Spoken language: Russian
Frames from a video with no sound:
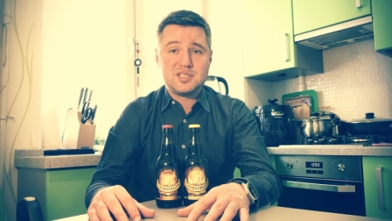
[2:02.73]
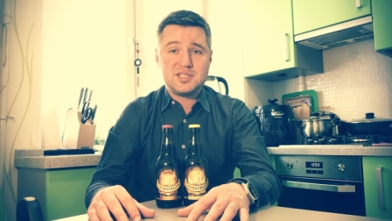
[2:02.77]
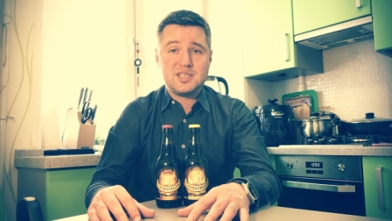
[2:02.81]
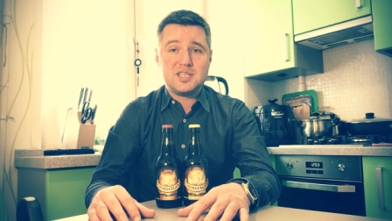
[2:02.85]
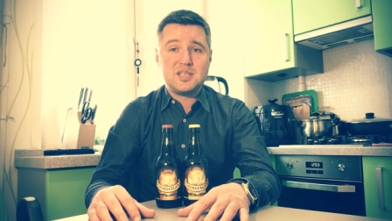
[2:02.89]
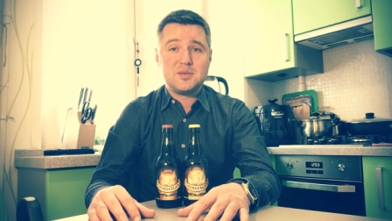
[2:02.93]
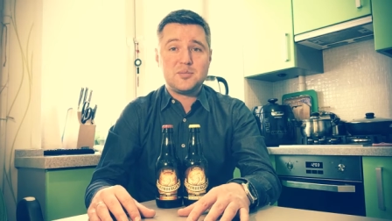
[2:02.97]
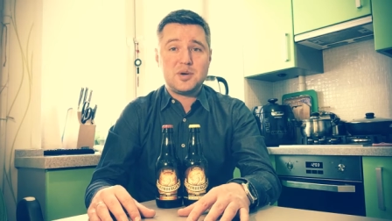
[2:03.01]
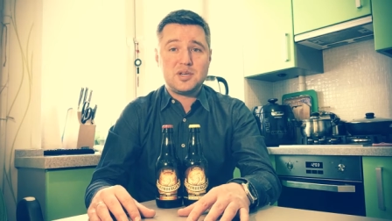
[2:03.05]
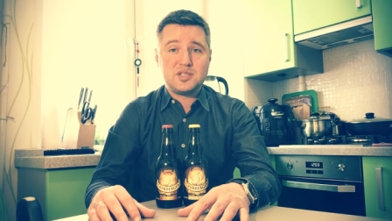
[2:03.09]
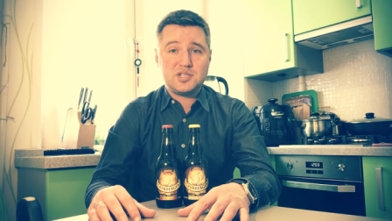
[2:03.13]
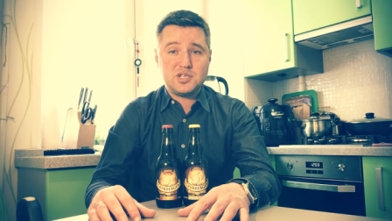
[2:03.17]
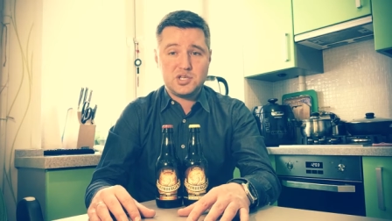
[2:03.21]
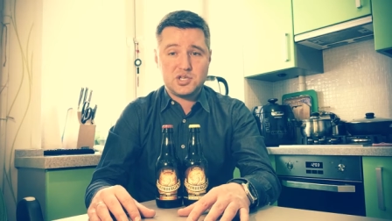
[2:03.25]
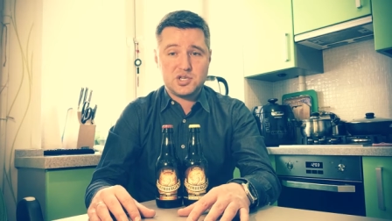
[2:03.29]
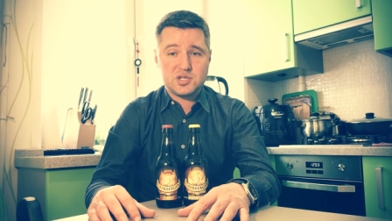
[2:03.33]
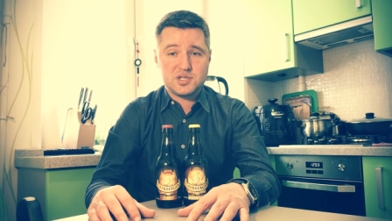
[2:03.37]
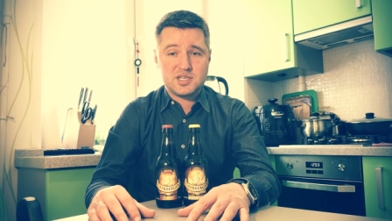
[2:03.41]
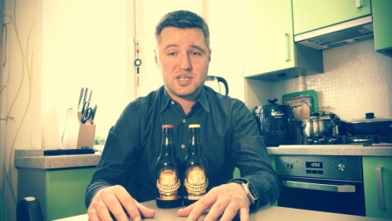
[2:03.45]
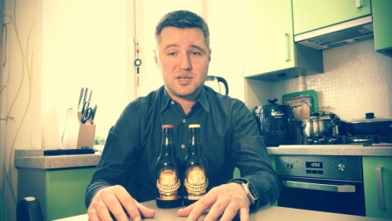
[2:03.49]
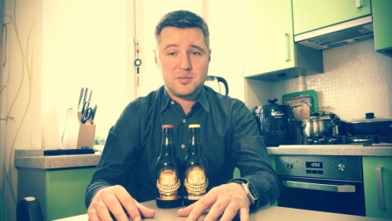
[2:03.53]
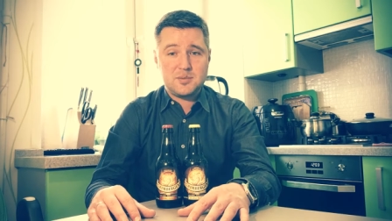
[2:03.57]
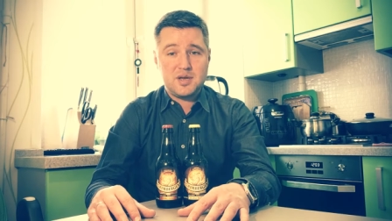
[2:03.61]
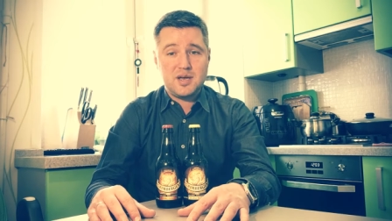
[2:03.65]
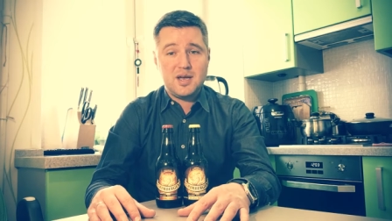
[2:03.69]

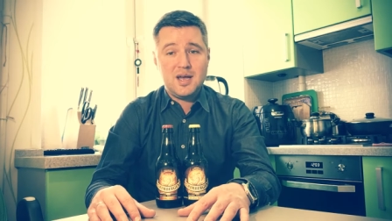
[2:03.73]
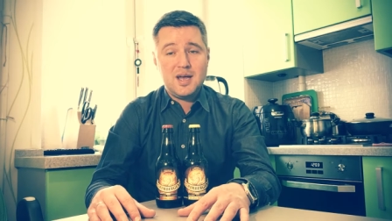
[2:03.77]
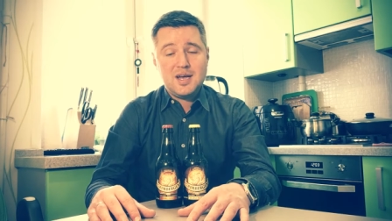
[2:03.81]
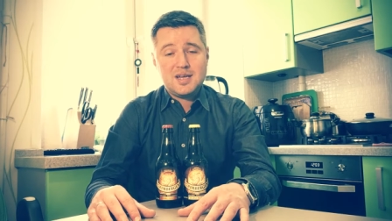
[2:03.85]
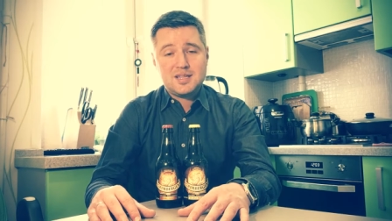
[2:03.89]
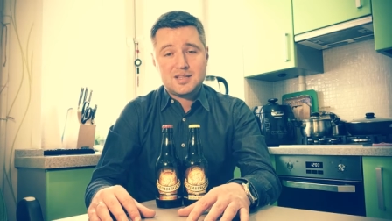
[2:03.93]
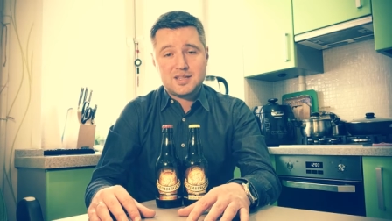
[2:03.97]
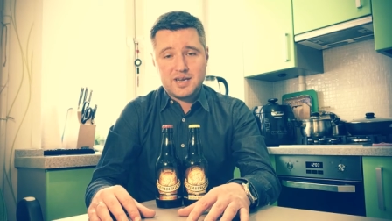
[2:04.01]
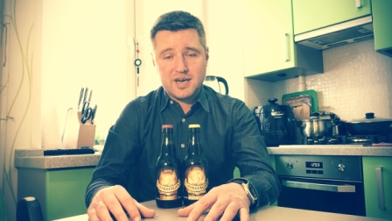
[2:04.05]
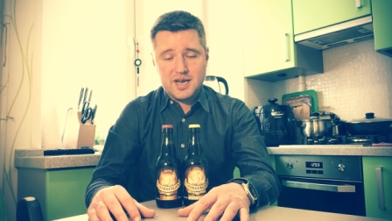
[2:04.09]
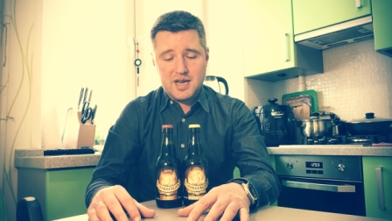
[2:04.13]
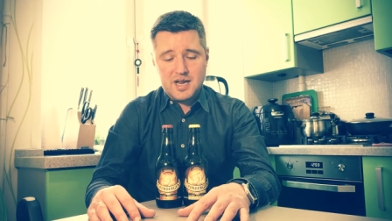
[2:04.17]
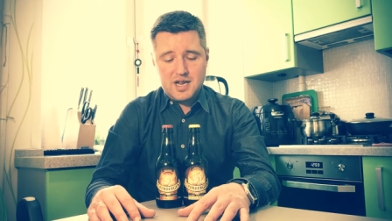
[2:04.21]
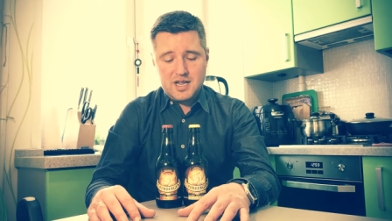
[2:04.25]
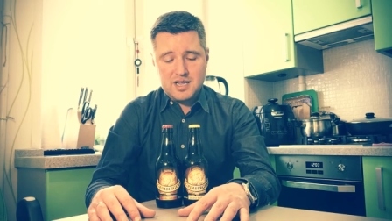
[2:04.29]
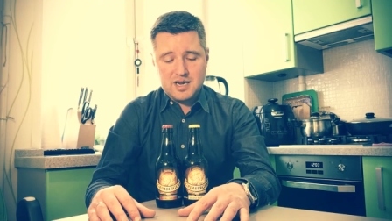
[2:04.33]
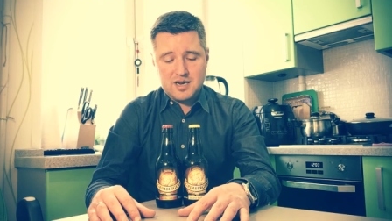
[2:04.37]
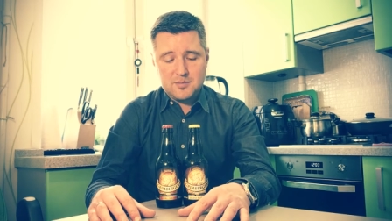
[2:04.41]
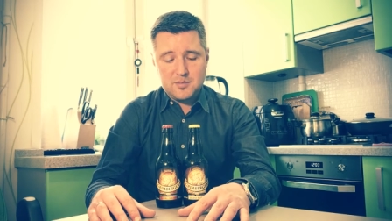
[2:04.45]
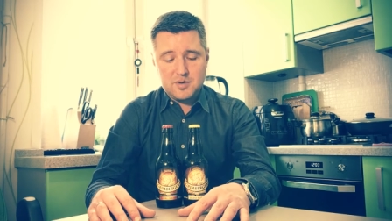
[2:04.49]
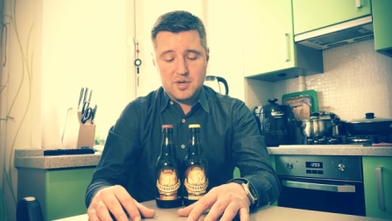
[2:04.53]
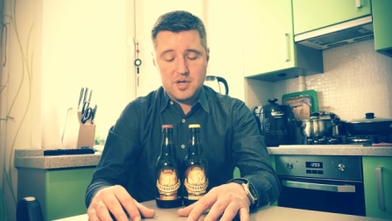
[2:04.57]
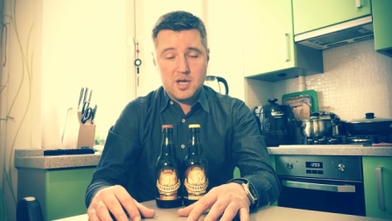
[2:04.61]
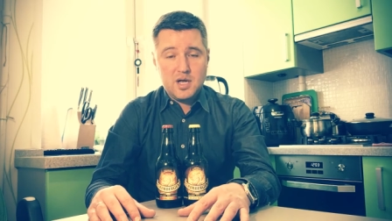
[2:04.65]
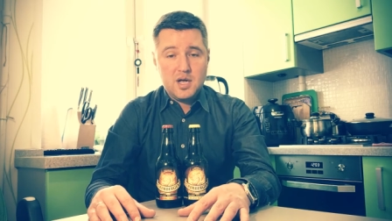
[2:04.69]
синематическими
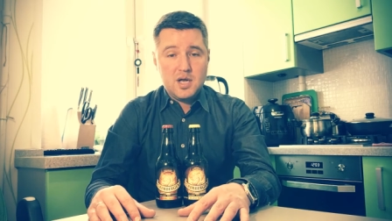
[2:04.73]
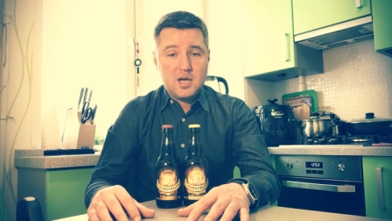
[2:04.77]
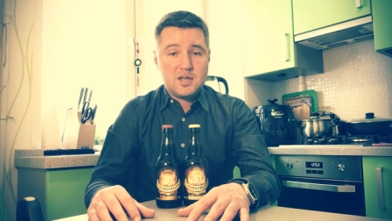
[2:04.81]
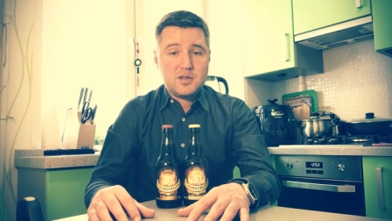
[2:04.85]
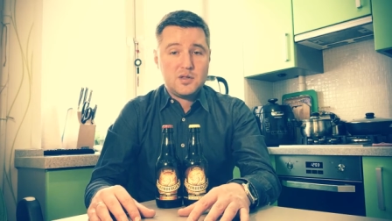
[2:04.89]
трейлерами,